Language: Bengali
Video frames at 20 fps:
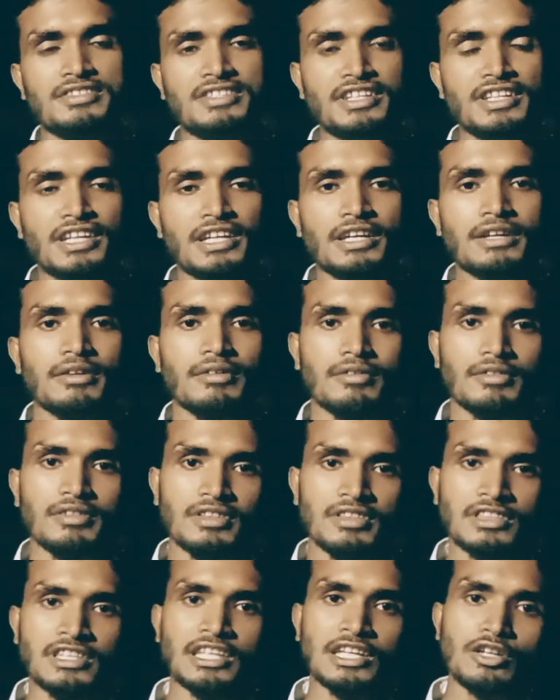যিনি
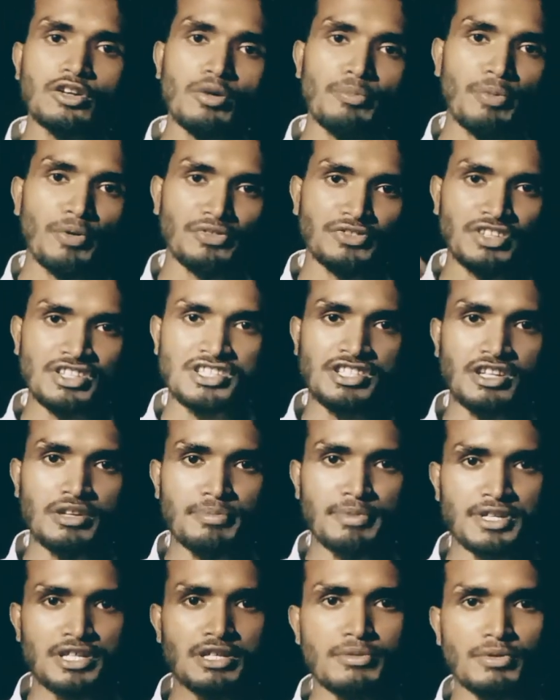দীর্ঘ পঞ্চাশটির
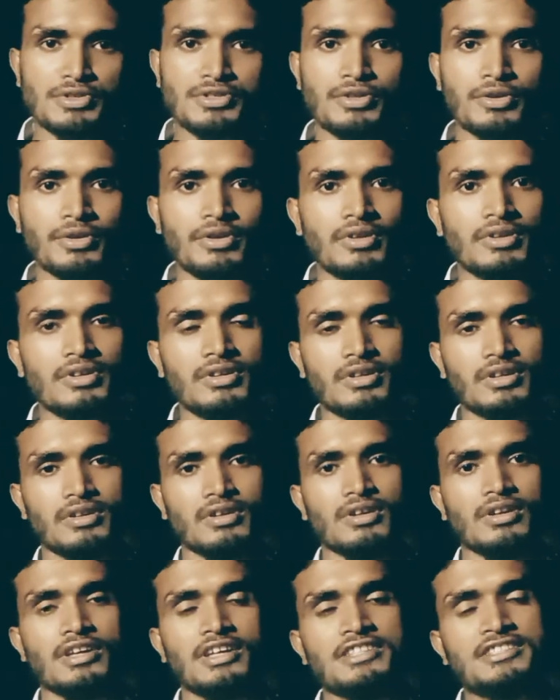বেশি বছর
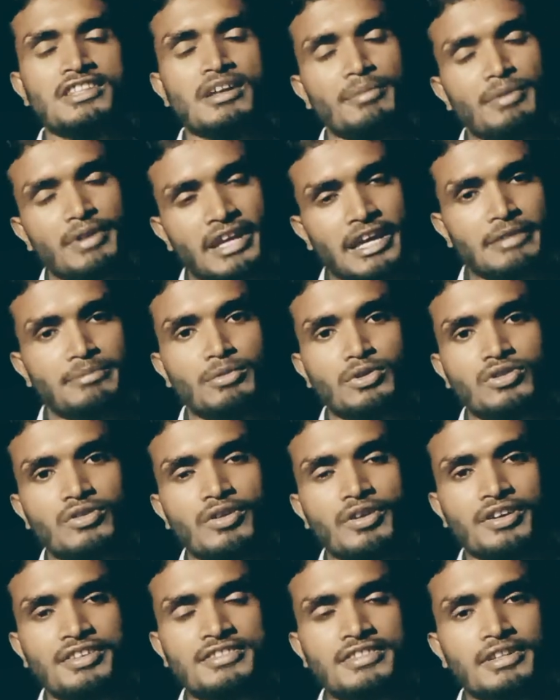ইসলামের কেদমত
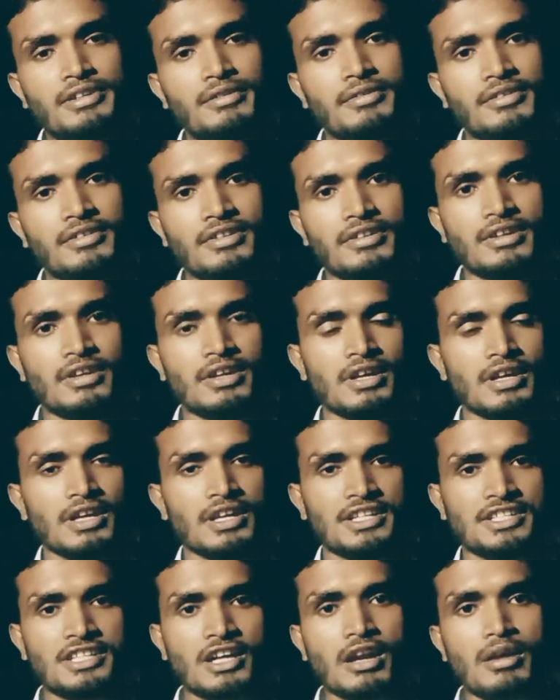করে গেছেন
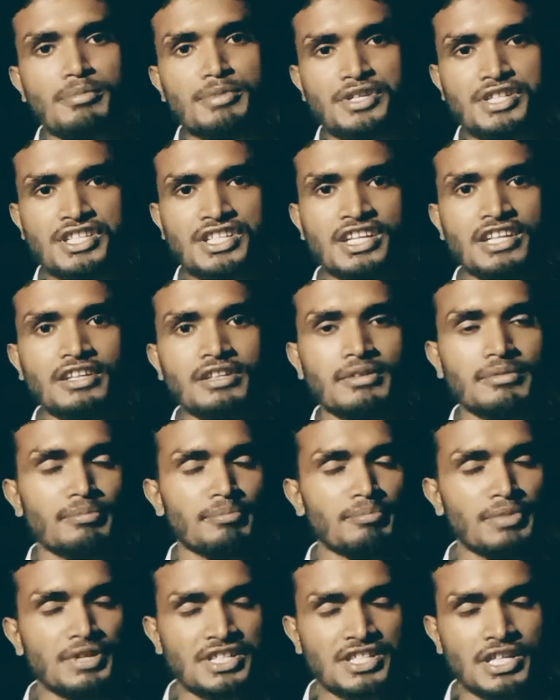সারা বিশ্বের
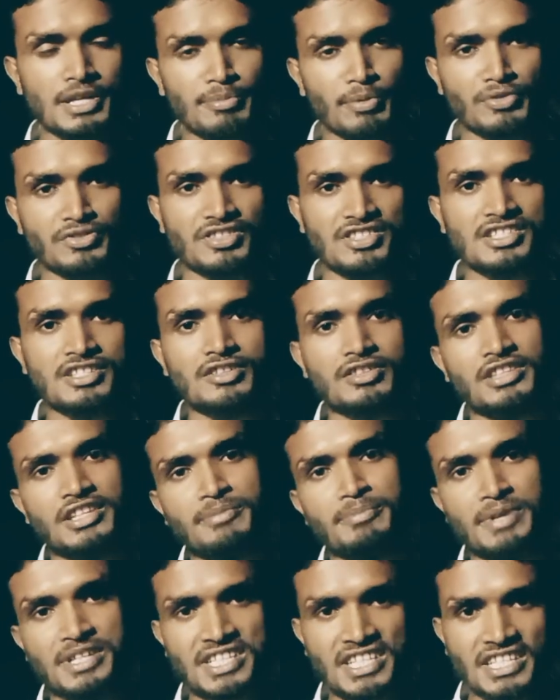বিশ্বের পঞ্চাশটির
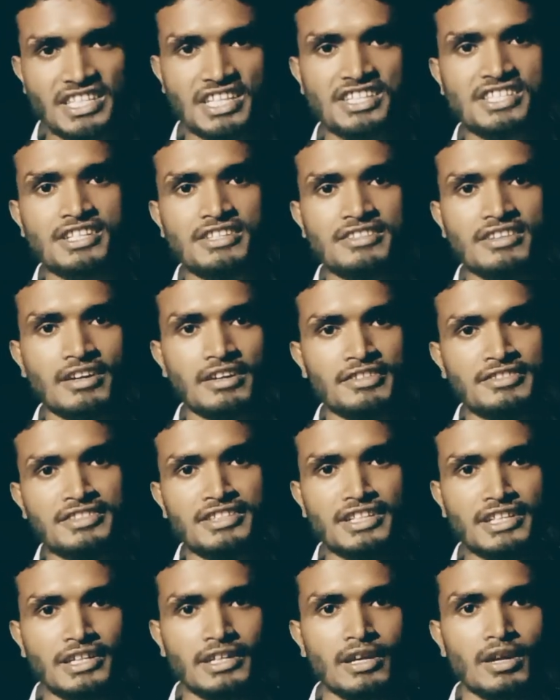বেশি দেশে যা
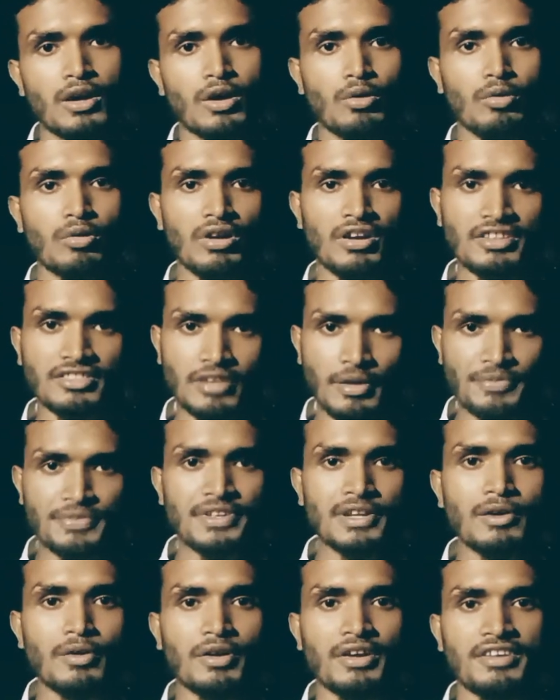যিনি কোরআনের
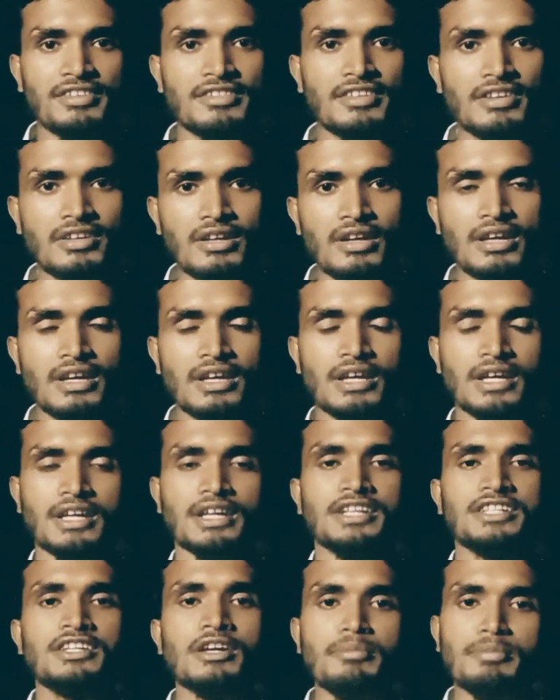তফসির করে গেছেন
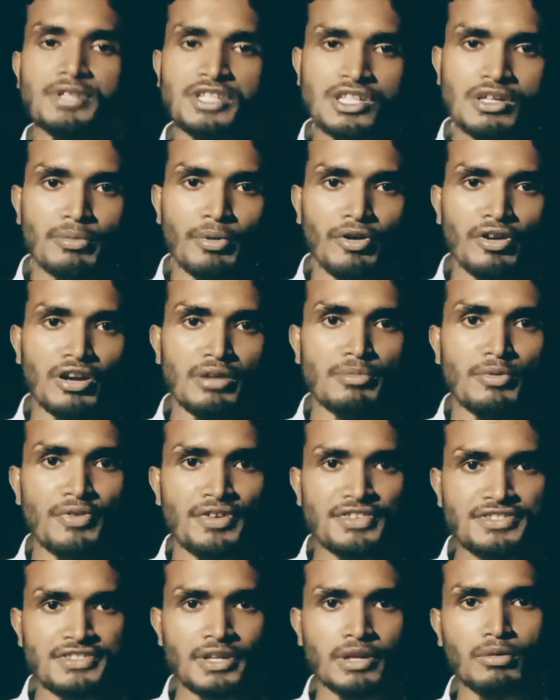সে বিশ্ববরণ্য
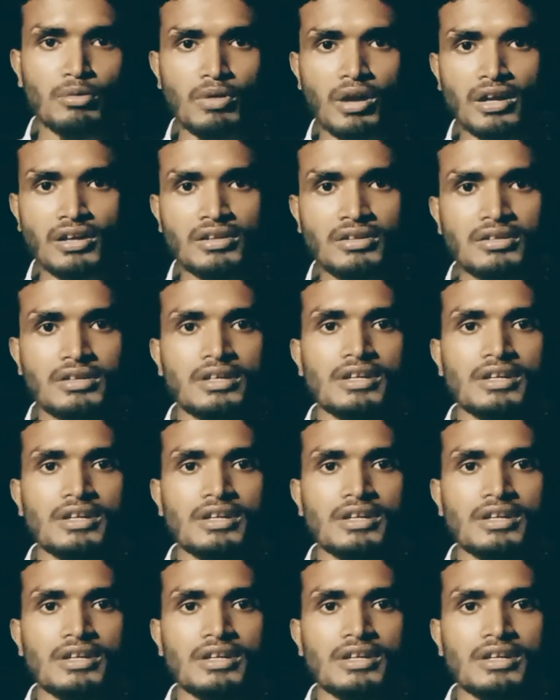মুফাসির কোরআন